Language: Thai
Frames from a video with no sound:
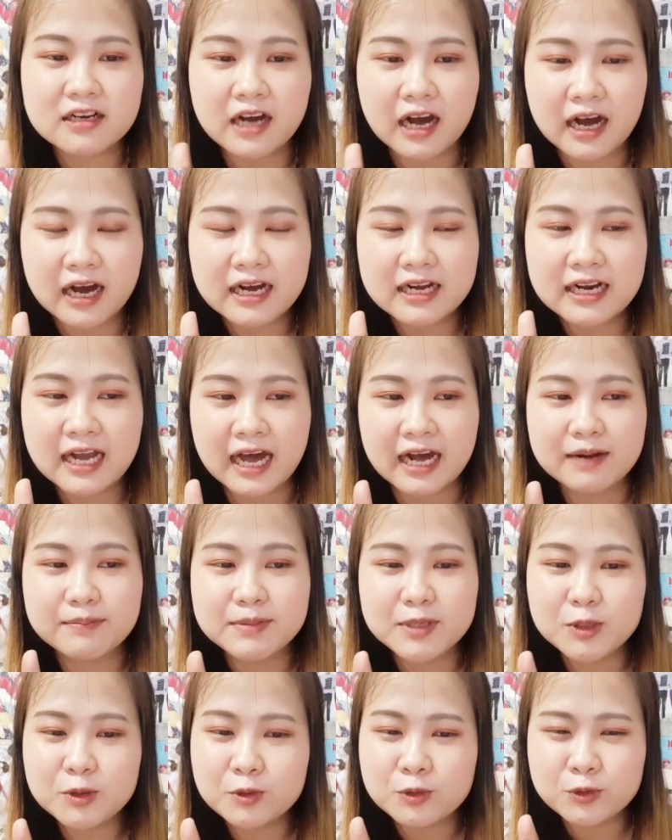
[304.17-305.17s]
งเหนือข้างหลัง
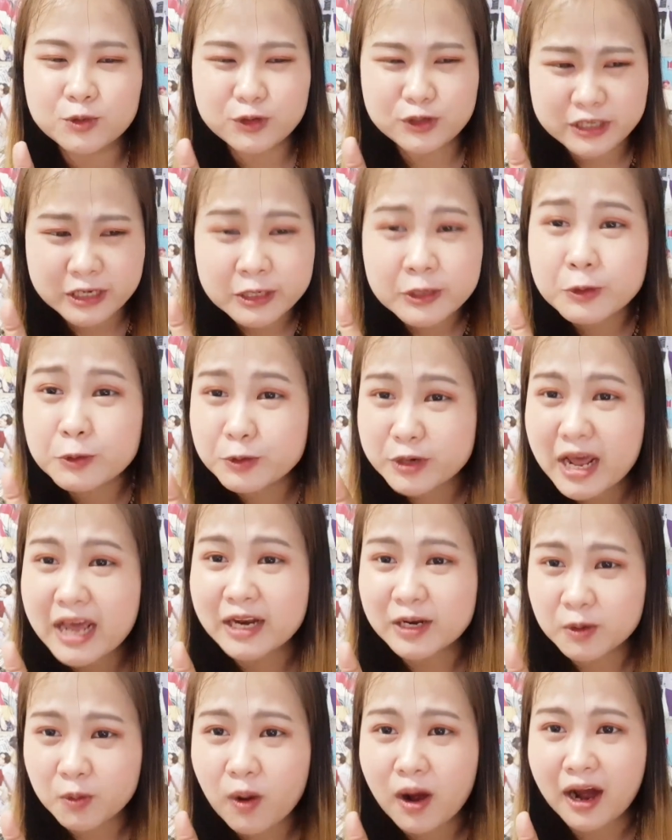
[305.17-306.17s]
มันยังดู
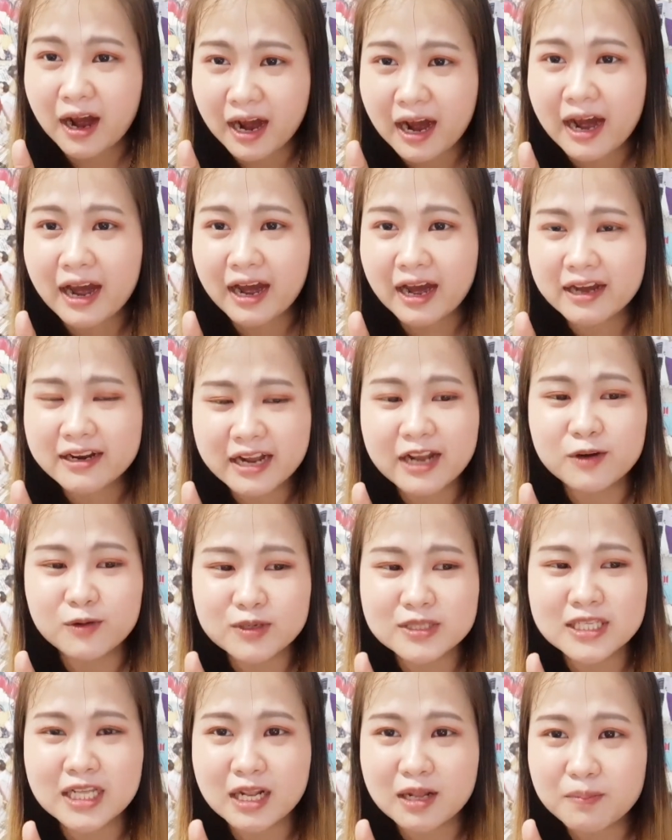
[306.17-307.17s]
เด่นกว่า เด่น
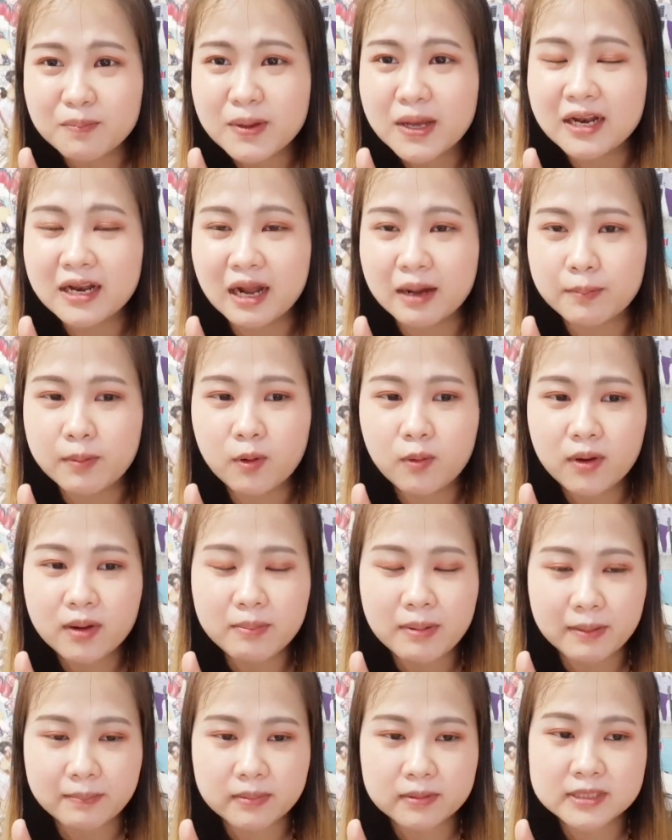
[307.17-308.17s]
กว่าศิลปินนะเพราะว่า
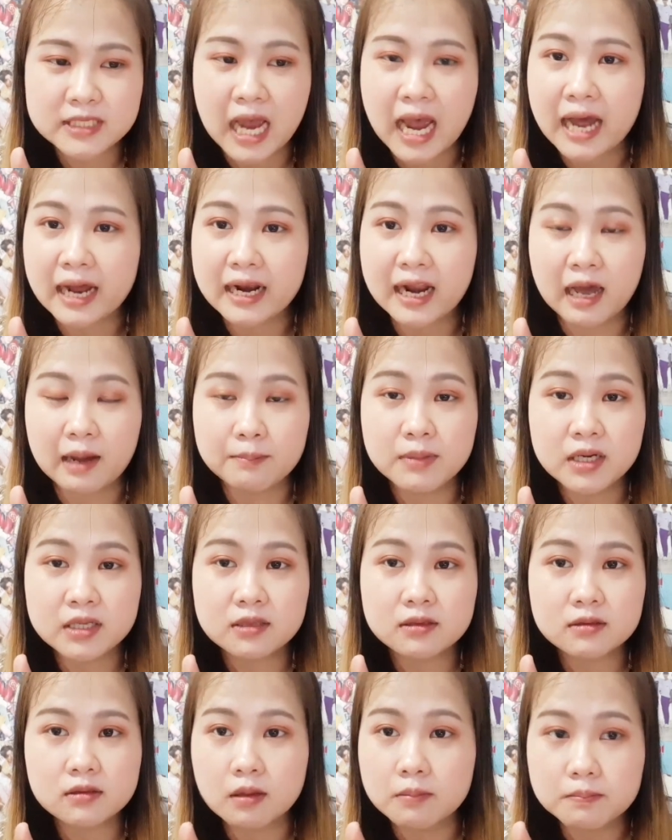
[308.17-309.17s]
แบบฉากหลังมื
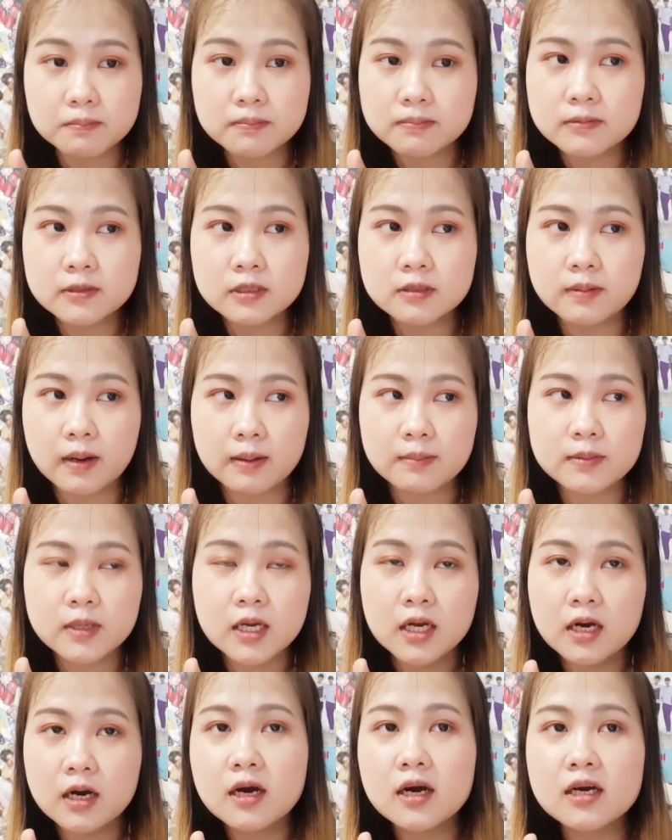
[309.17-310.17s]
ดตึบคือแบบ
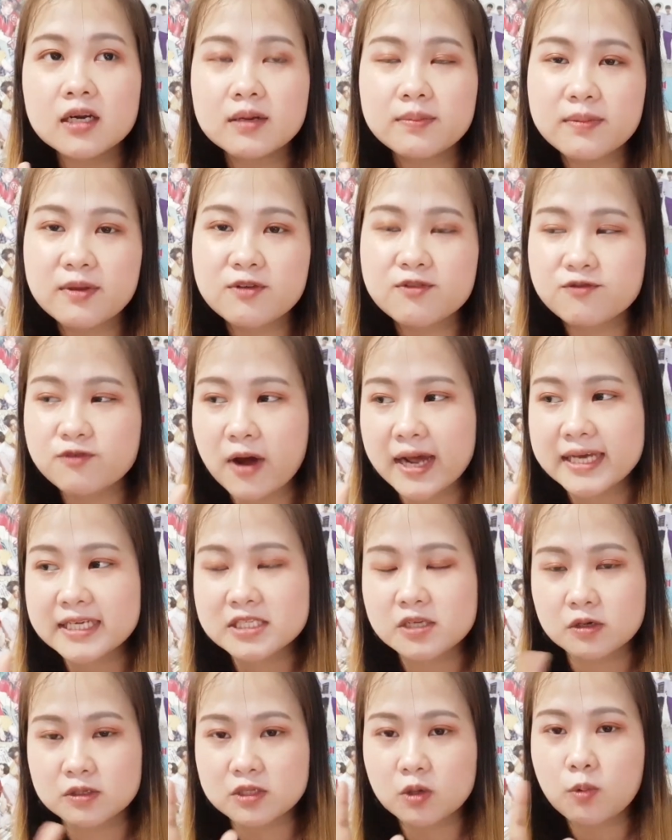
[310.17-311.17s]
เออถ้ามีไฟ
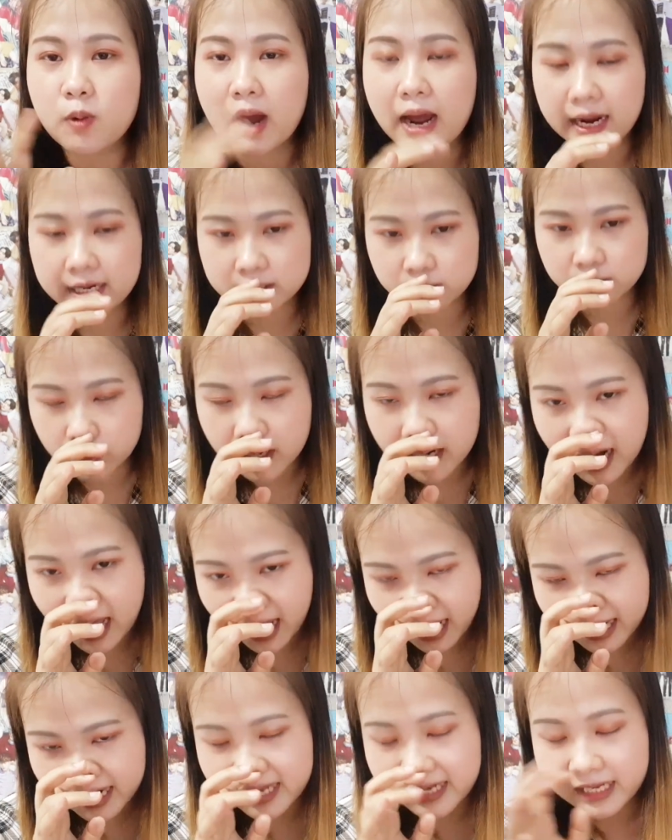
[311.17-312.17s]
ส่องสว่างอยู่ข้างห
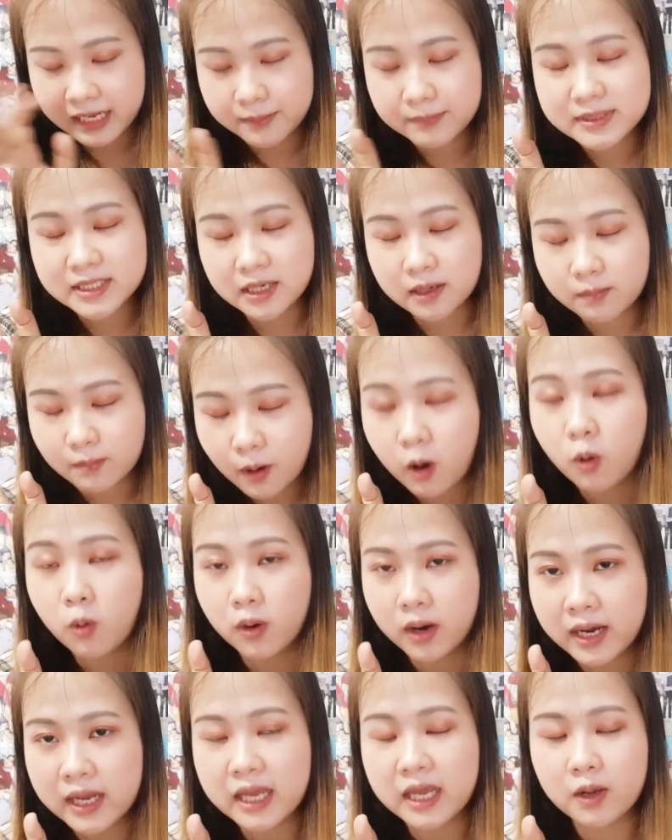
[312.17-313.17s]
ลังอะไรอย่างเงี้ยมันยังพอ
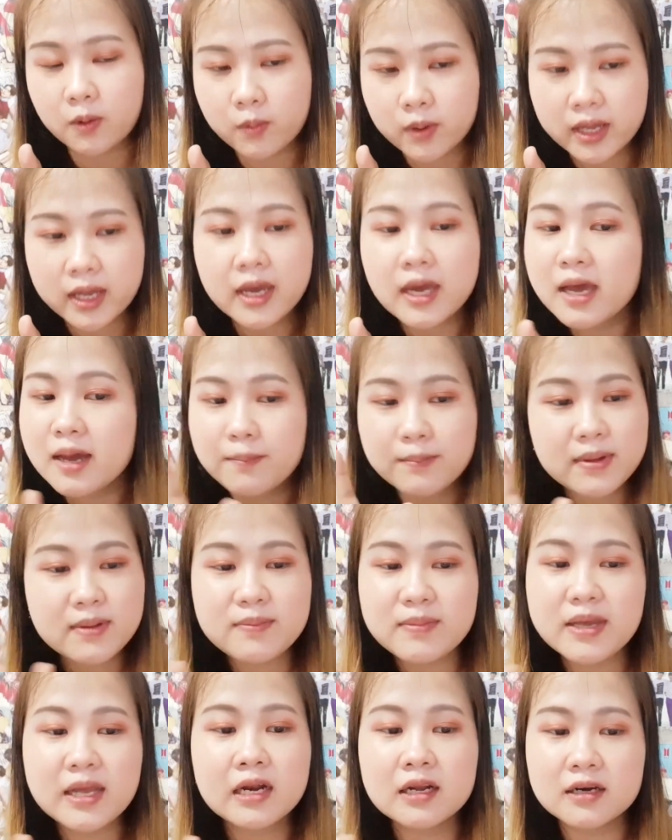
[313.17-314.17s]
โอเคเว้ย ไม่
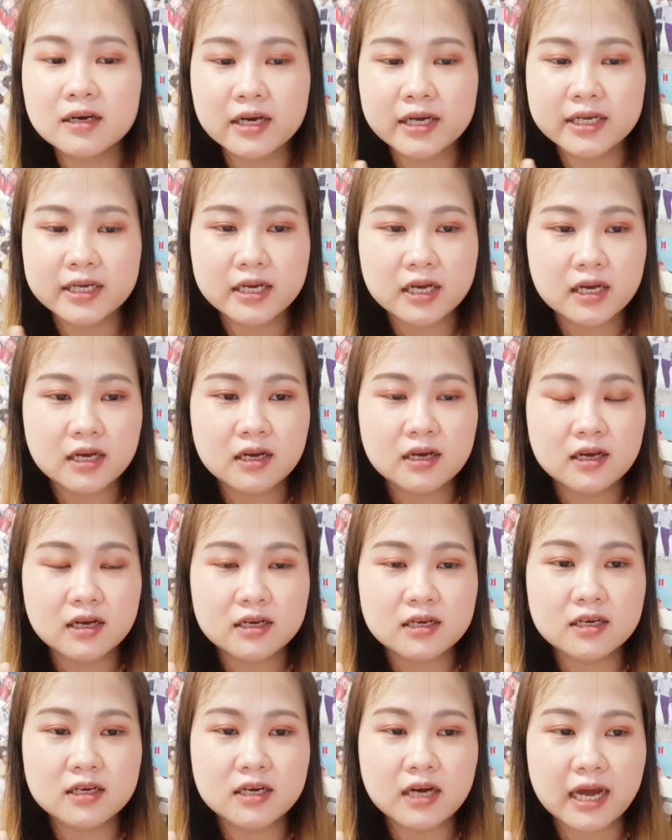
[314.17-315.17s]
มีเลย
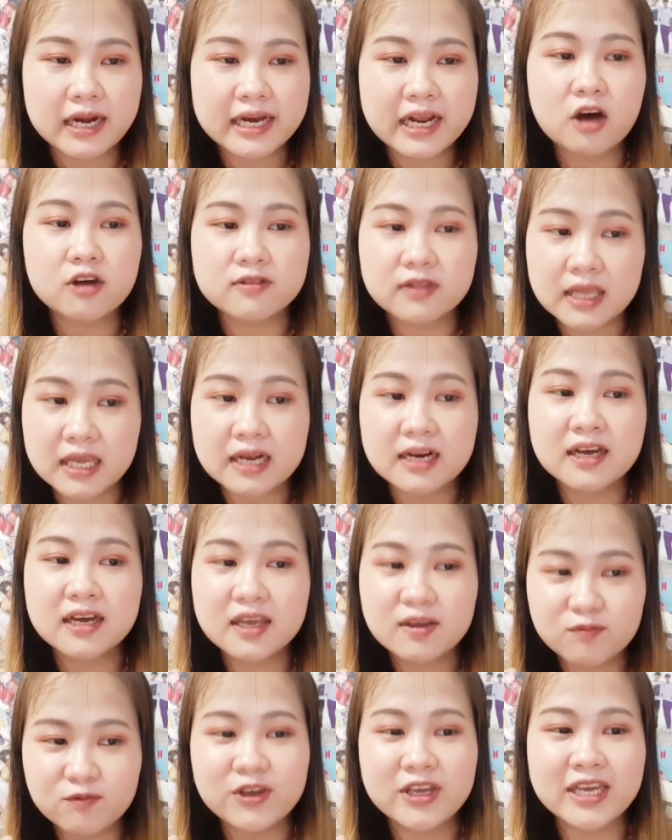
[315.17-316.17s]
คืออันนี้ขอติเรื่อง
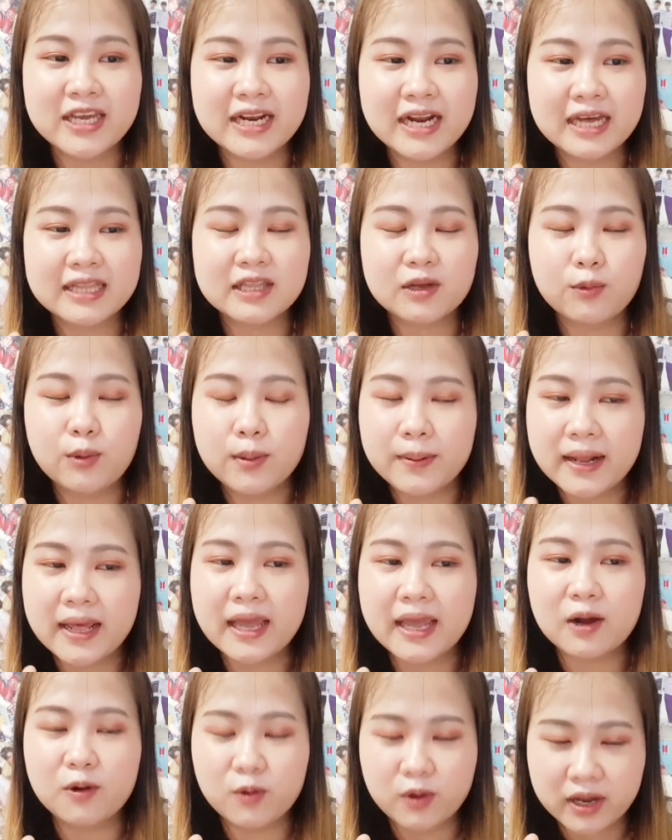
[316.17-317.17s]
MV นะ แต่ว่าเพล
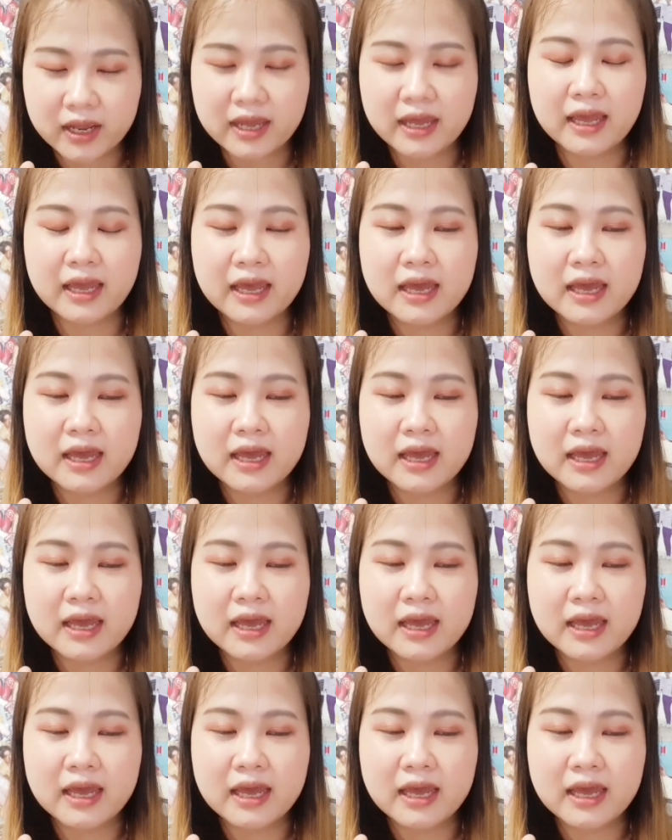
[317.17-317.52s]
งโอเค